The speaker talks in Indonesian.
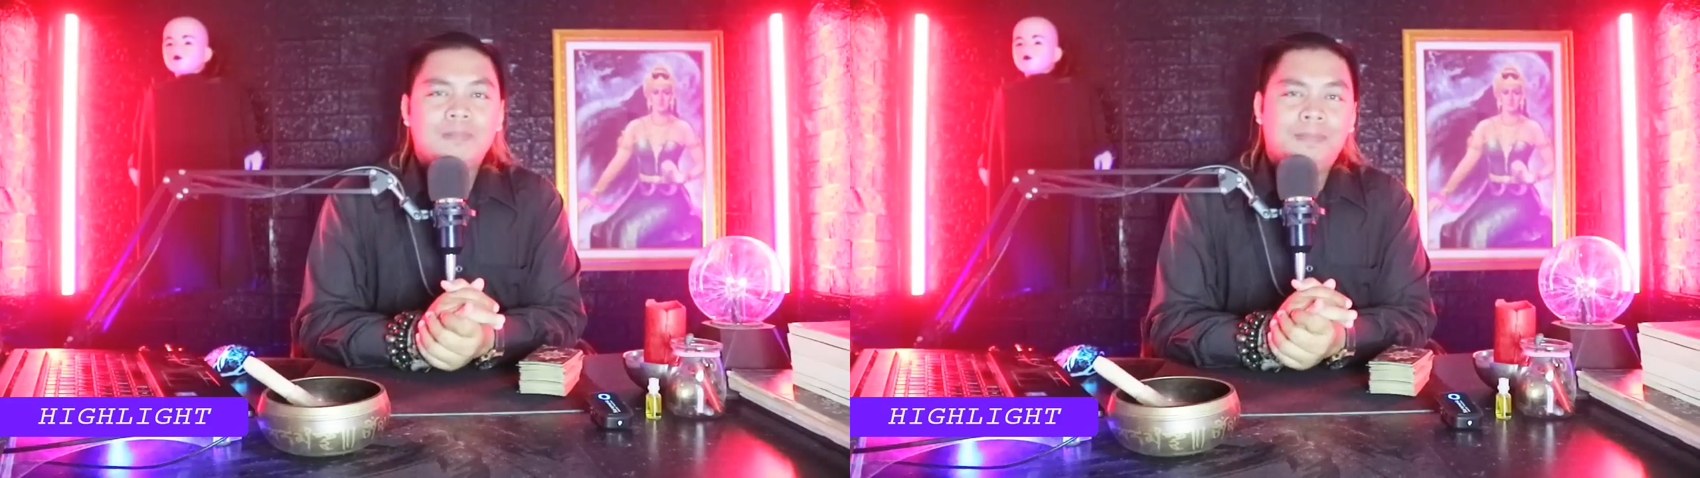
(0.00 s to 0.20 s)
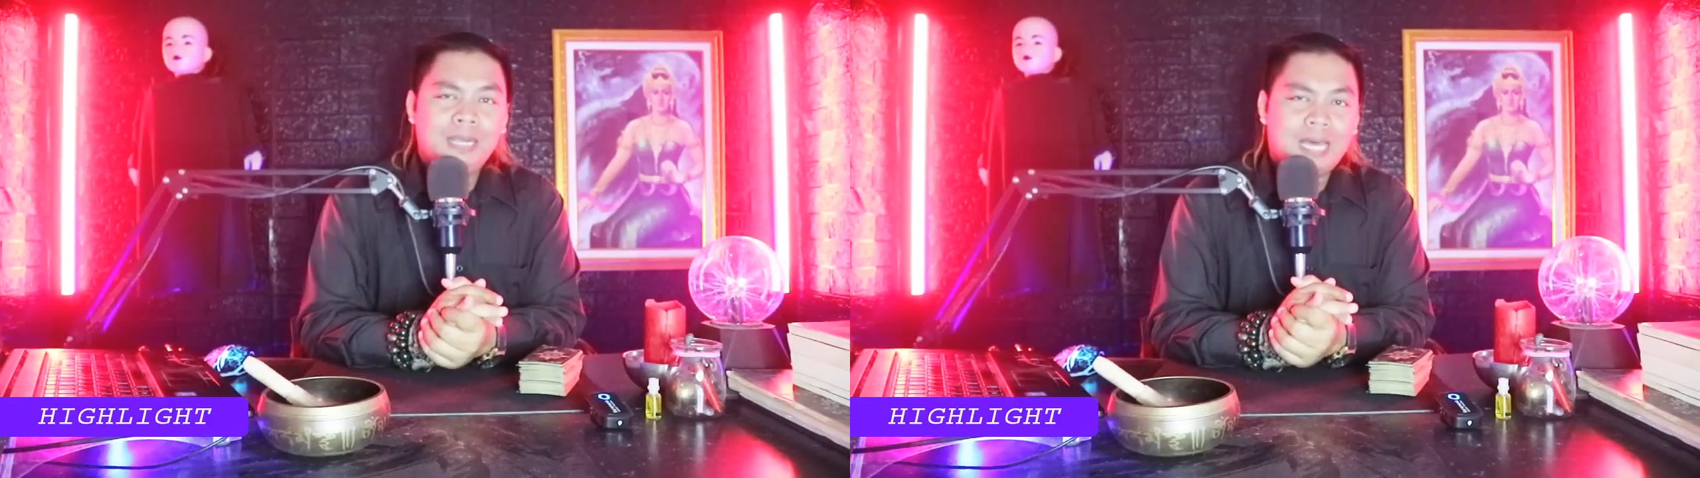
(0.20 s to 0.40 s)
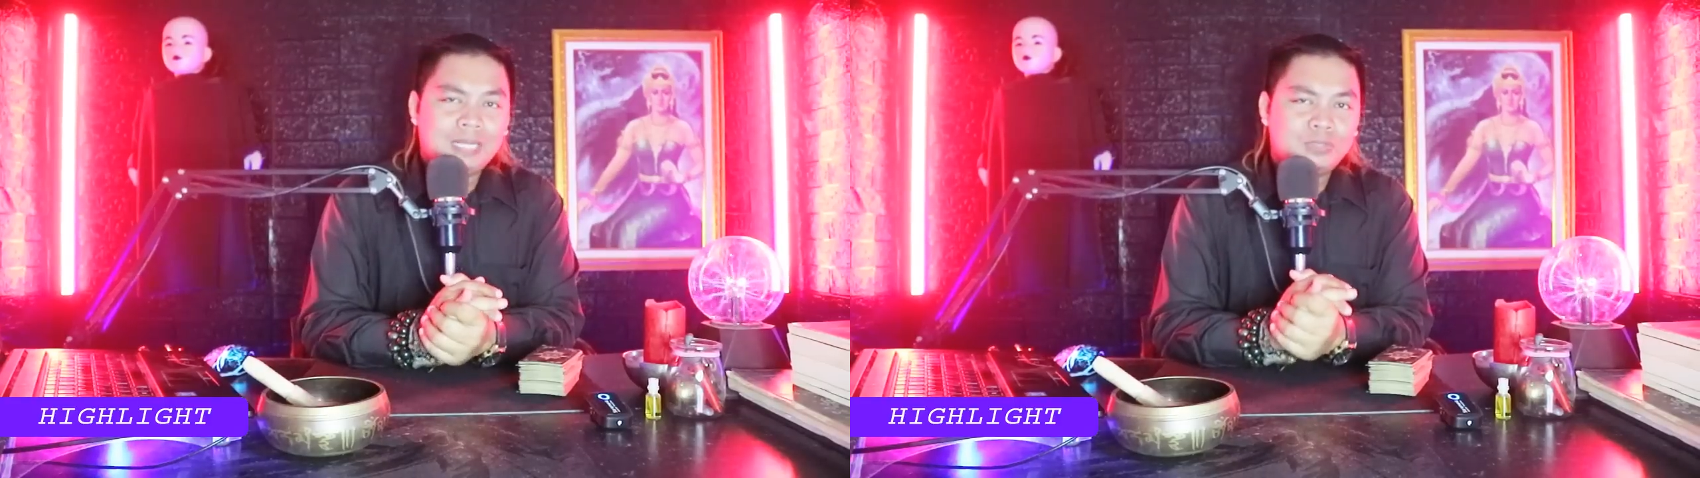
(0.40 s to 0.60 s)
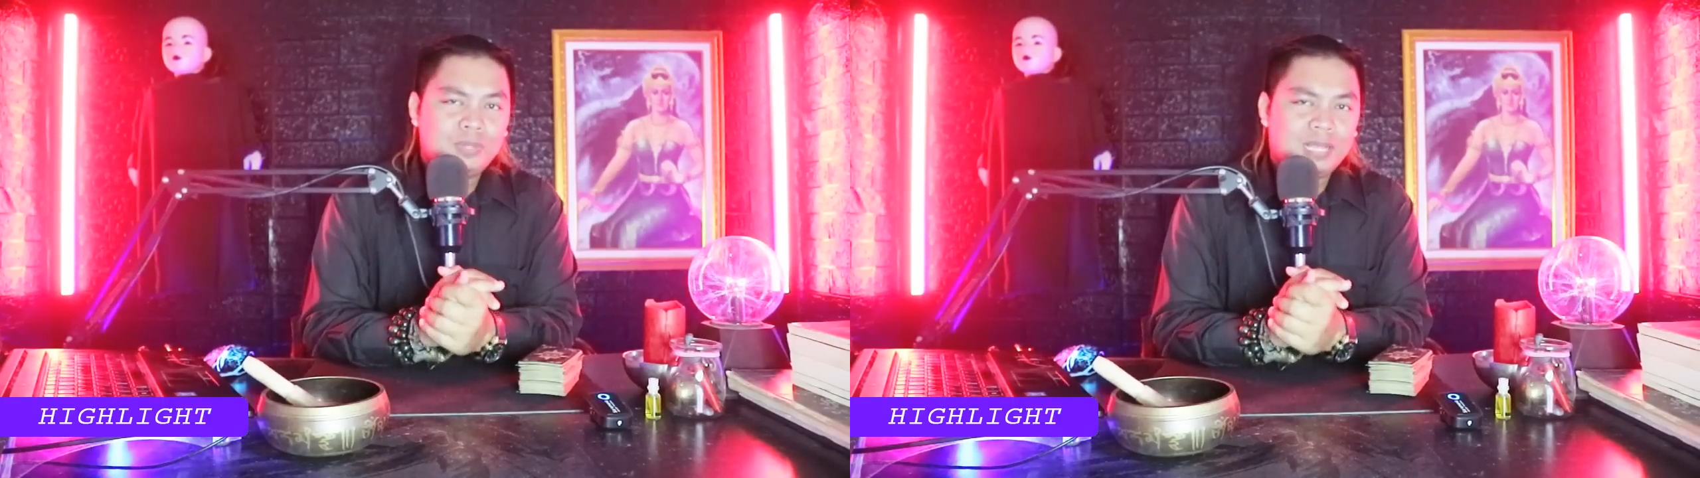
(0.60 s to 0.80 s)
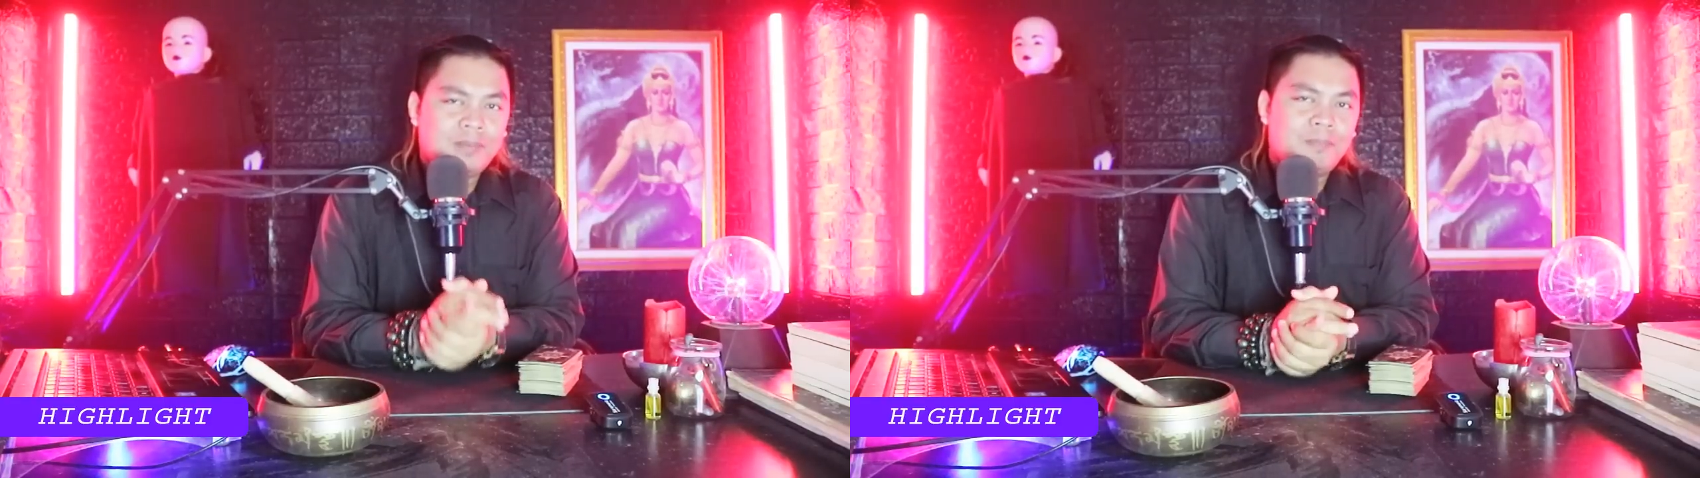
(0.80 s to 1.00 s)
Bilar
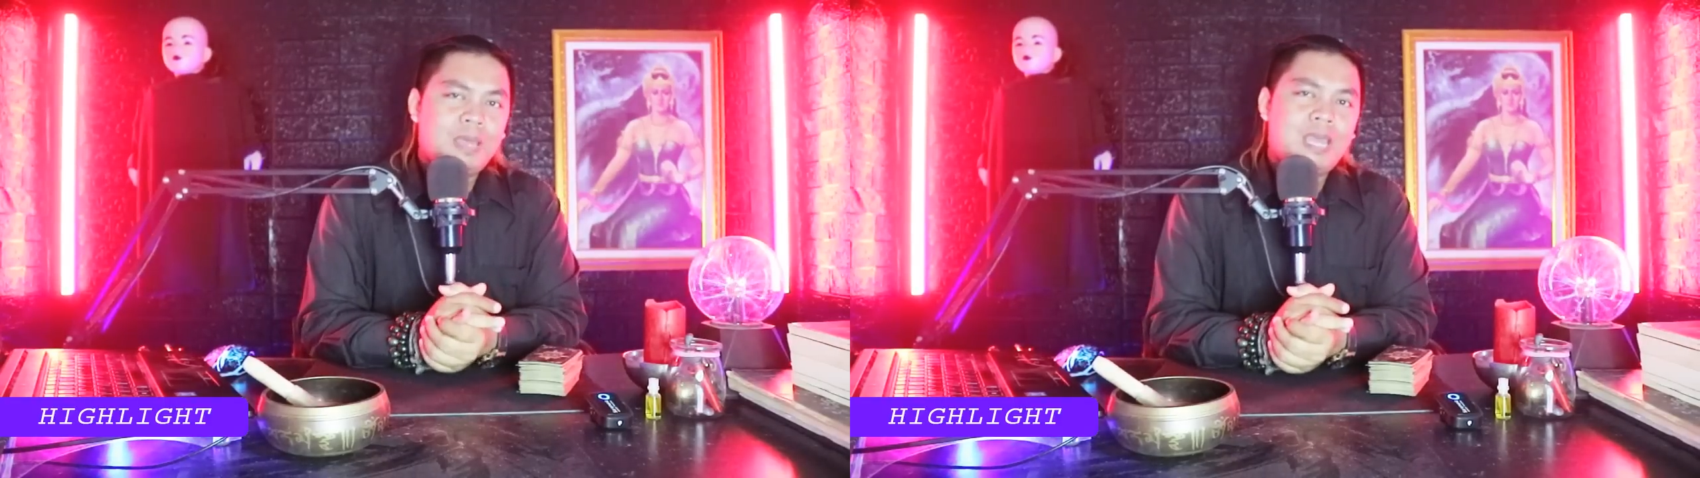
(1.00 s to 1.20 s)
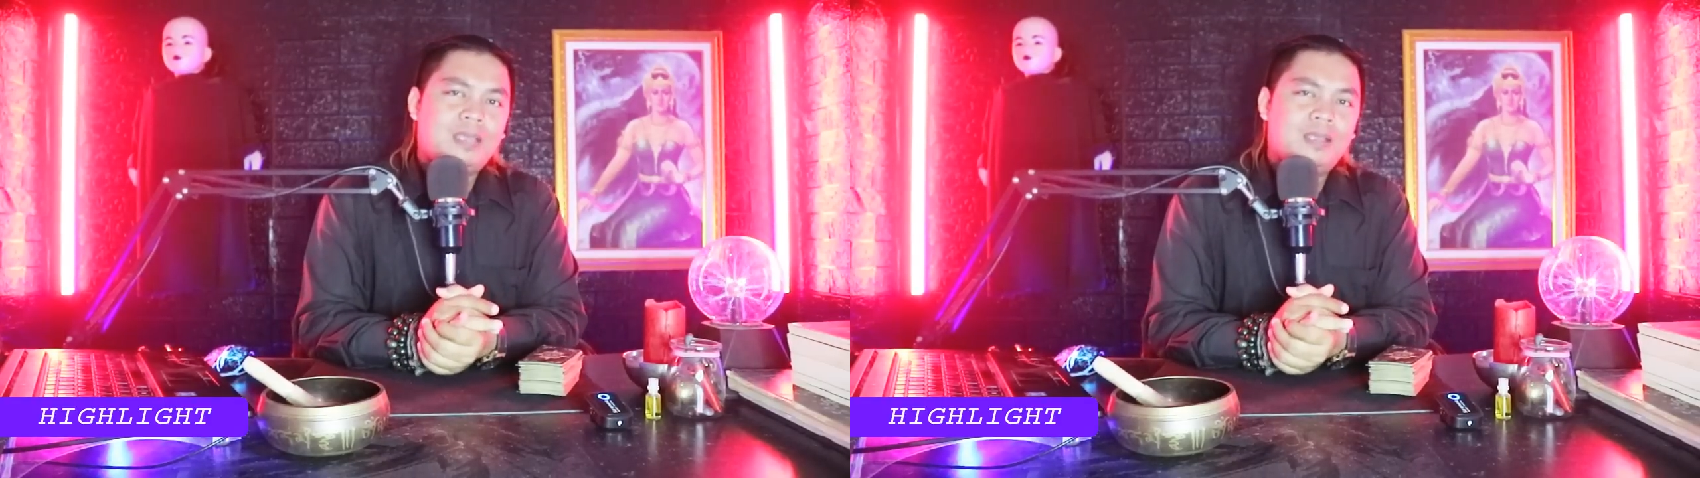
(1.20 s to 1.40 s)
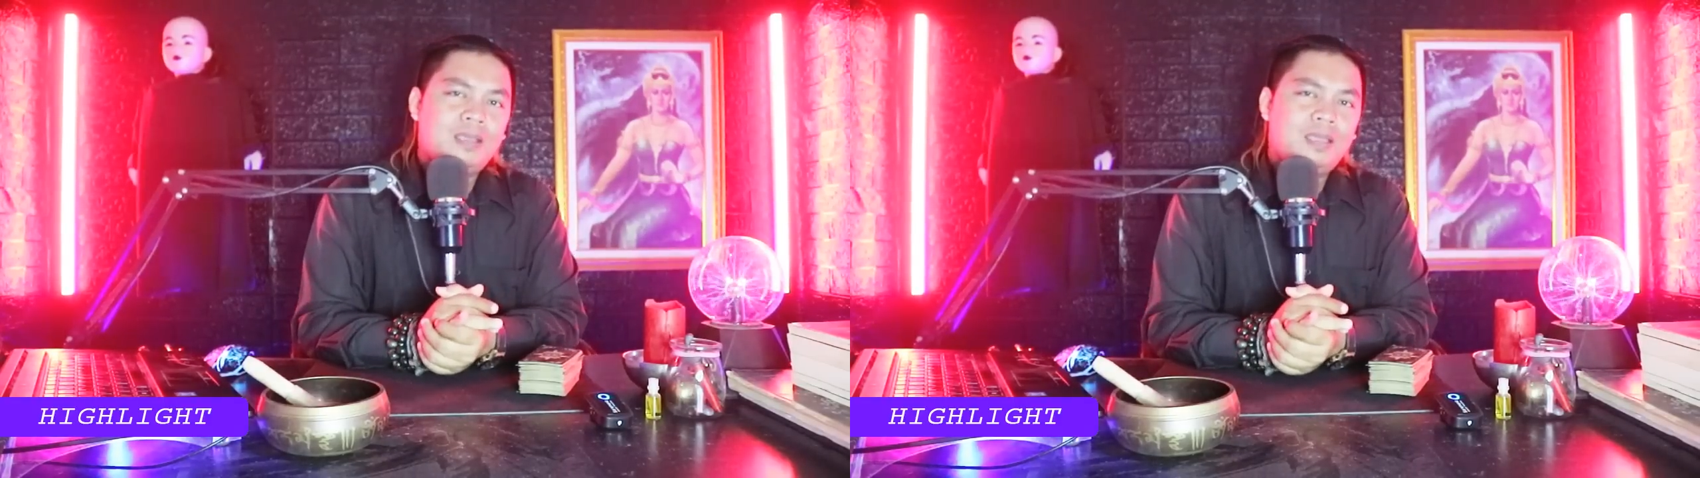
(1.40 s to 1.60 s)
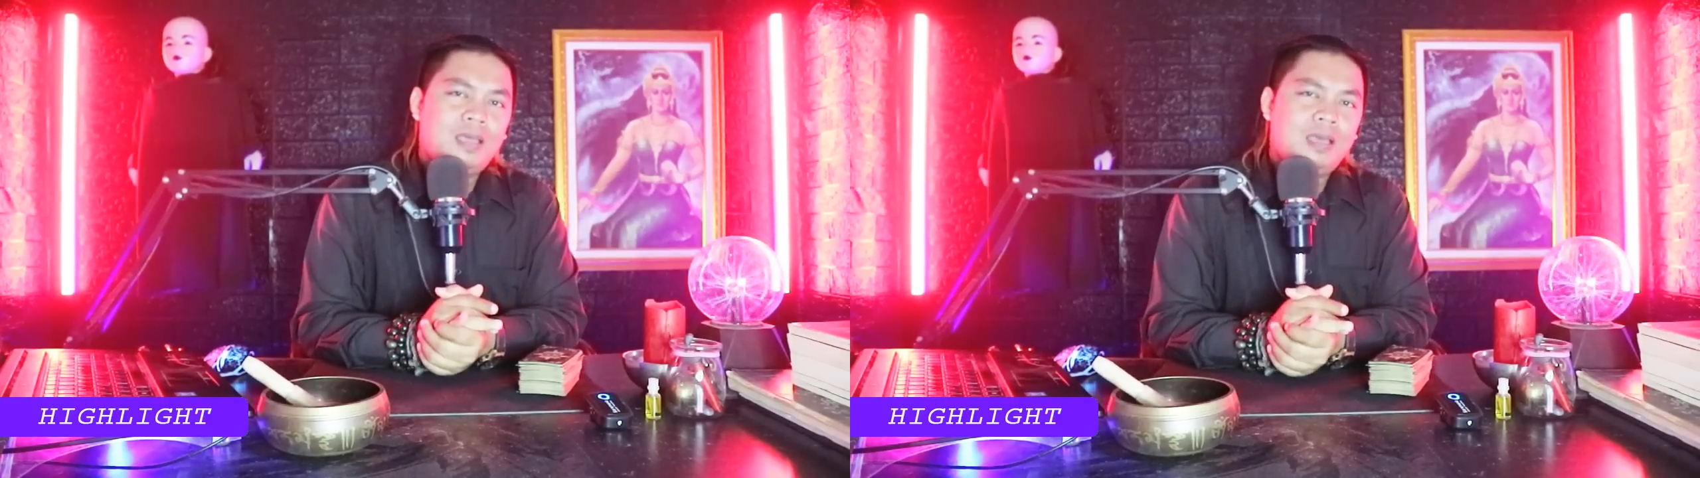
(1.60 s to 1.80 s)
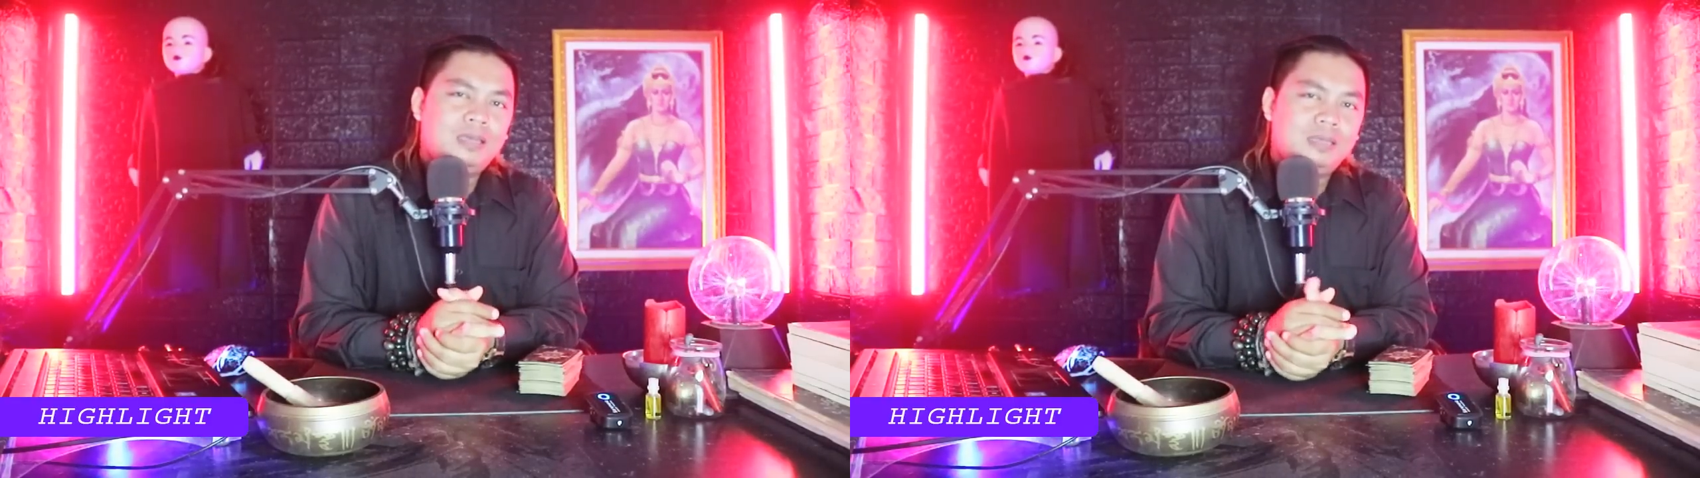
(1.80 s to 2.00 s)
sudah comeback
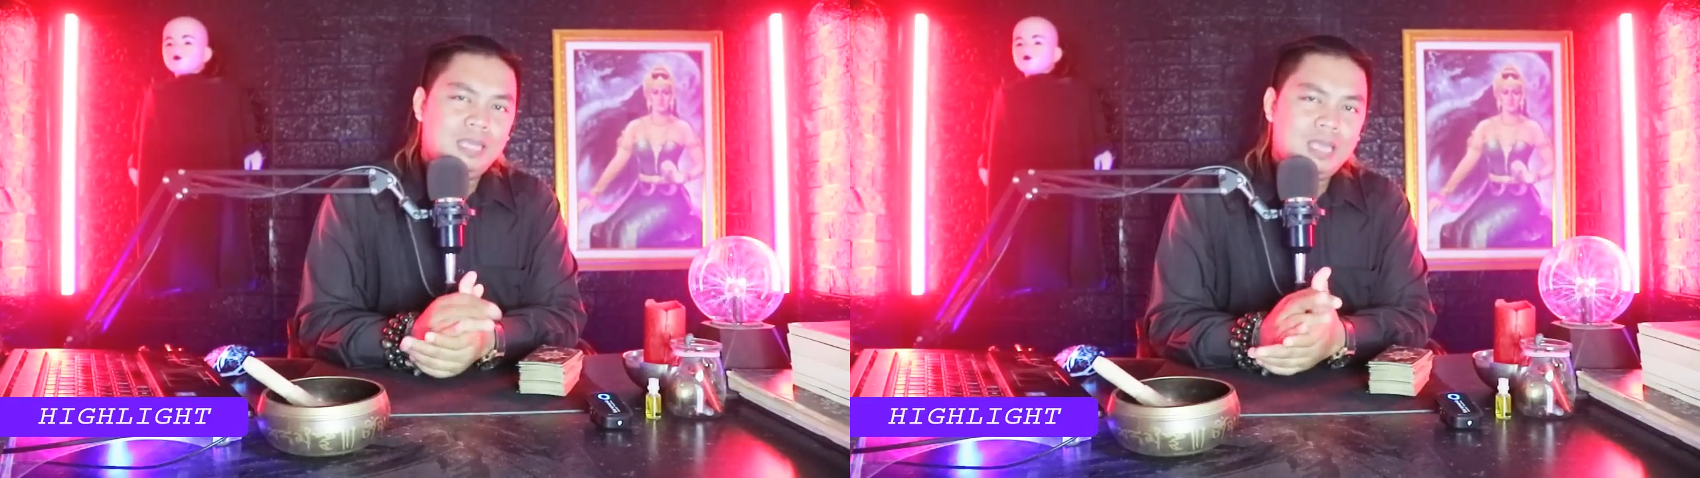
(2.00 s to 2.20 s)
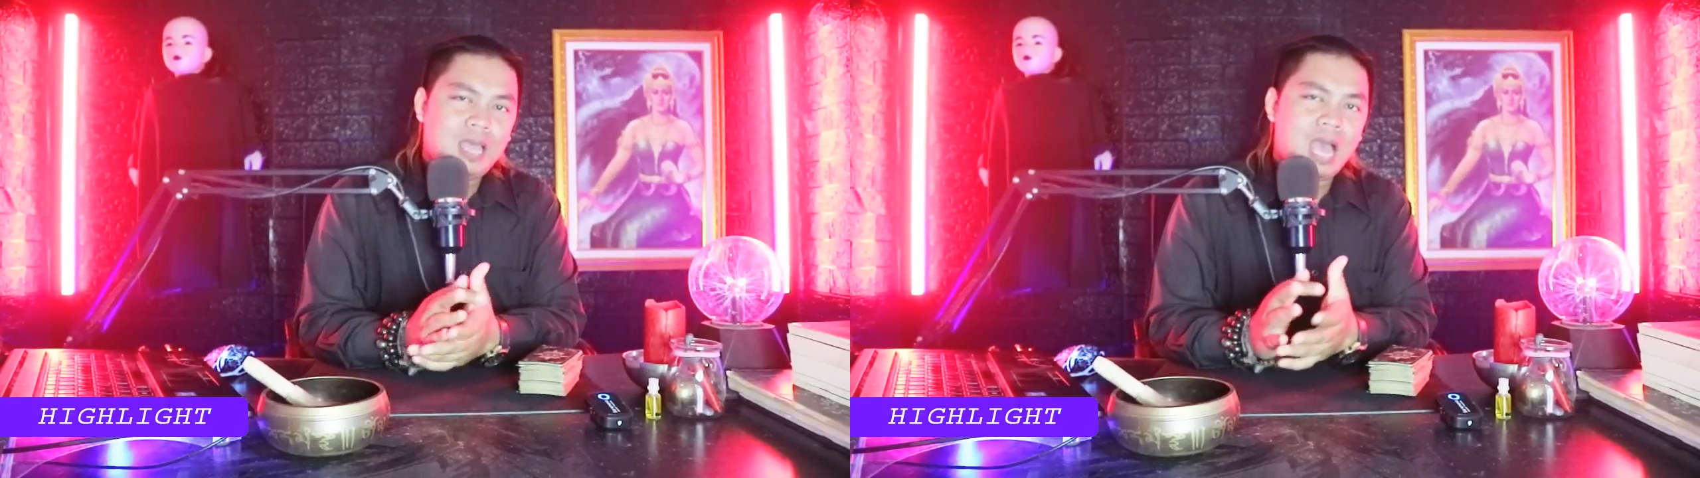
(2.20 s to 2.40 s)
ya di